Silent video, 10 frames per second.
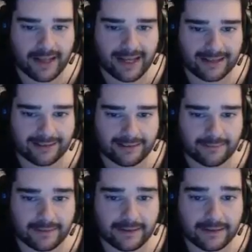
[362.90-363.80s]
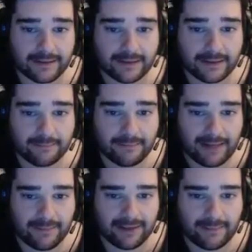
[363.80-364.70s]
de casa.
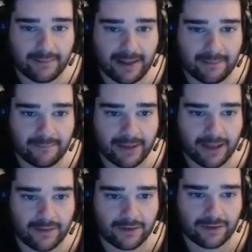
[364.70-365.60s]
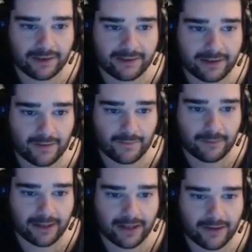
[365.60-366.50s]
Vale, pero es que a mí me da miedo esto de ser
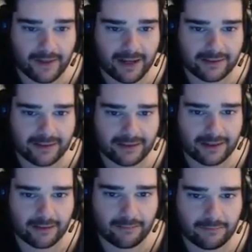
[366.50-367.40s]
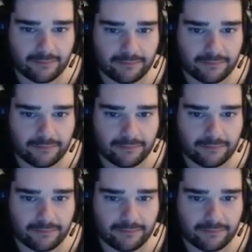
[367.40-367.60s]
compañero de casa, sí.